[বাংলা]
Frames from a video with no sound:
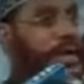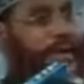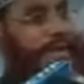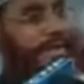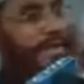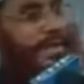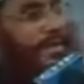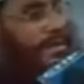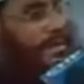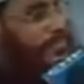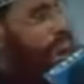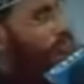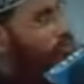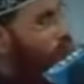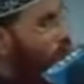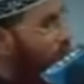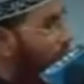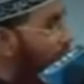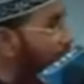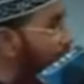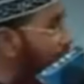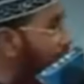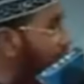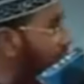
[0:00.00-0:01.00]
এটার নাম
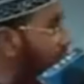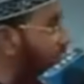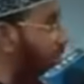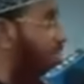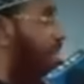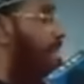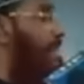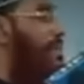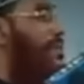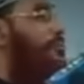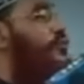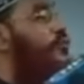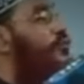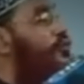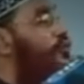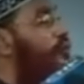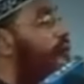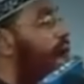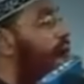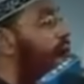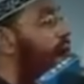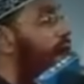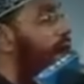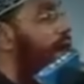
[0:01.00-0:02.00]
কোরআন এটার নাম
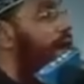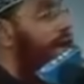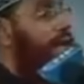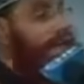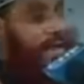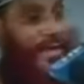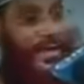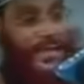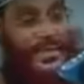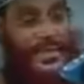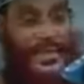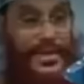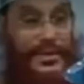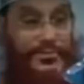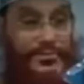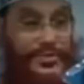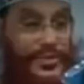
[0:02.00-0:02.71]
হুদা এটার নাম